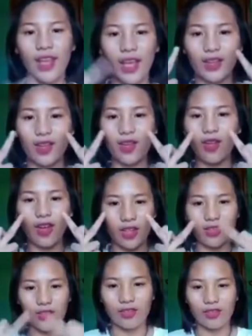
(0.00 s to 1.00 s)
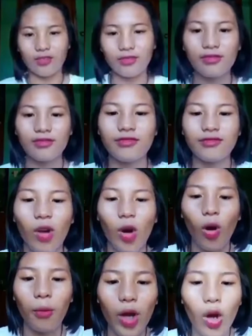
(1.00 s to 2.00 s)
Eto kayo.
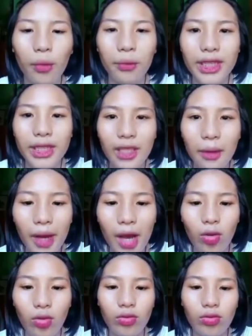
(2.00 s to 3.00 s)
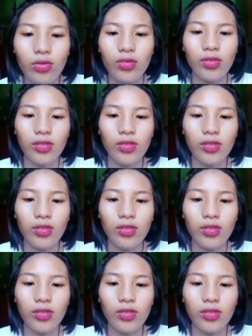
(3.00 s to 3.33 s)
Oh, mag-comment na mga ulul.